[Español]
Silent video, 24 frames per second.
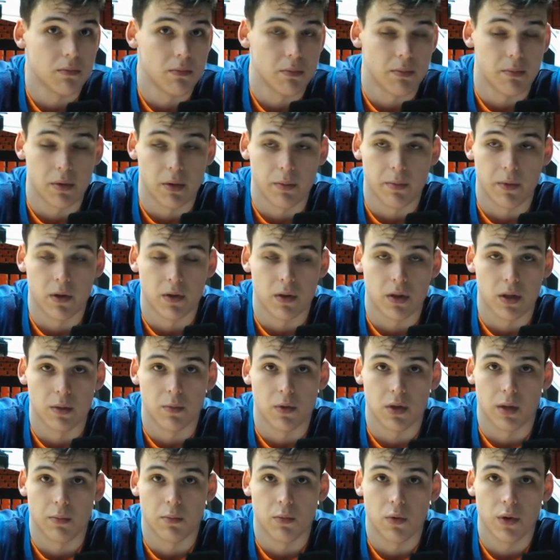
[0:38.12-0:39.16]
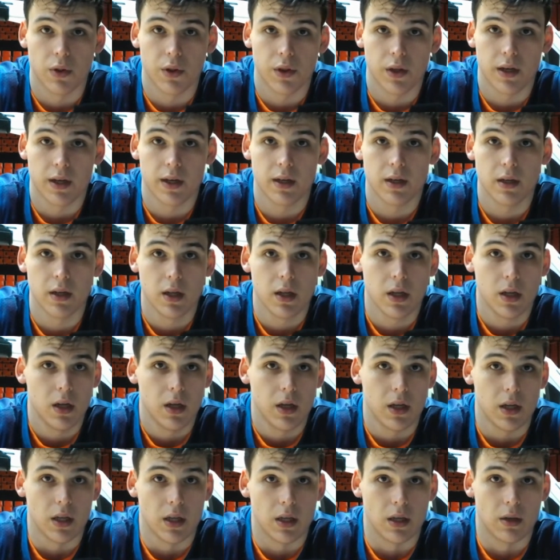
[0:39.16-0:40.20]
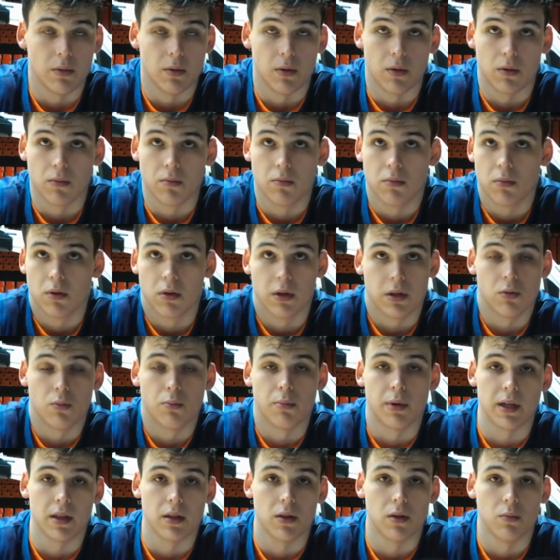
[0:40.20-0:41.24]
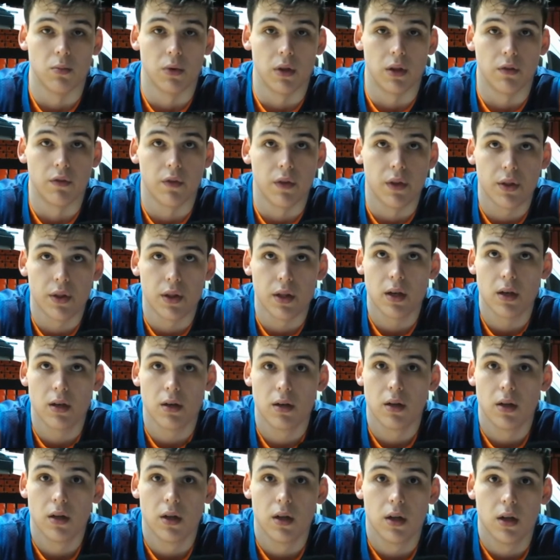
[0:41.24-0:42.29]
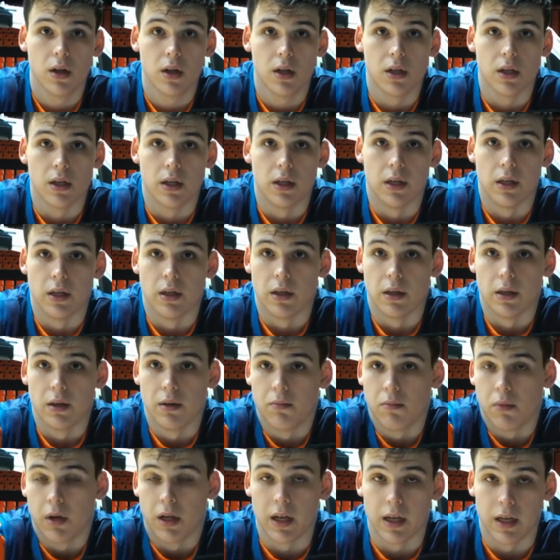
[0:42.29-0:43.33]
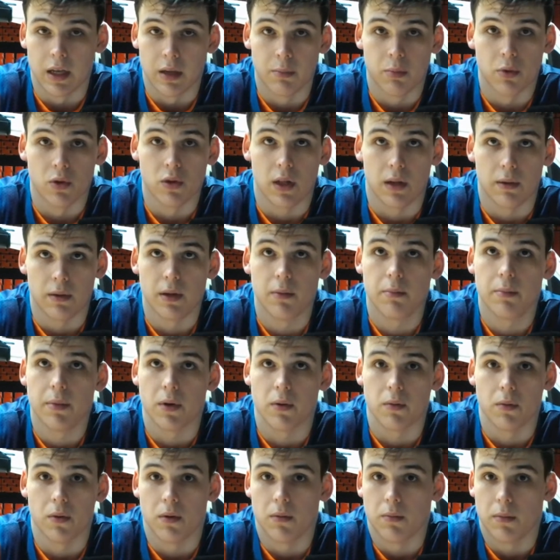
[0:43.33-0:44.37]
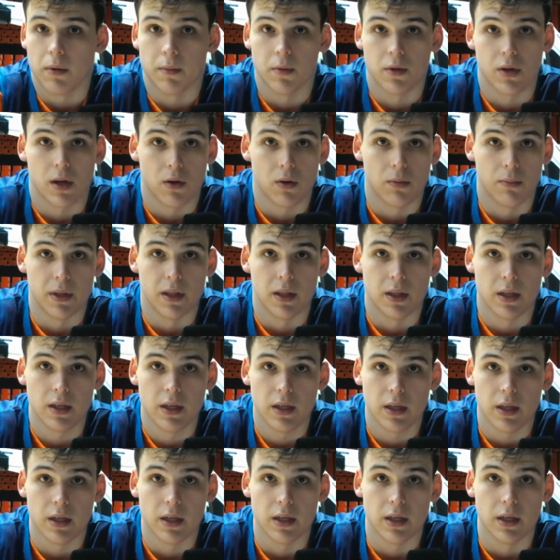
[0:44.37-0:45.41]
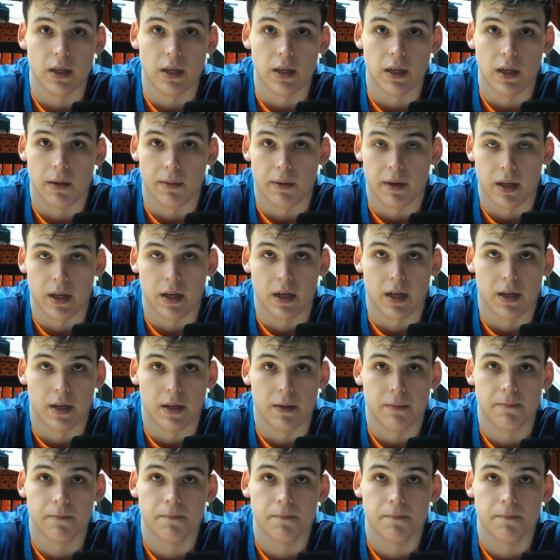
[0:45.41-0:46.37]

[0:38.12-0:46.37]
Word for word: primero tenemos a Murcia y bueno, es un partido muy difícil y el equipo está bien, pero bueno, vamos a competir y, a ver quién gana.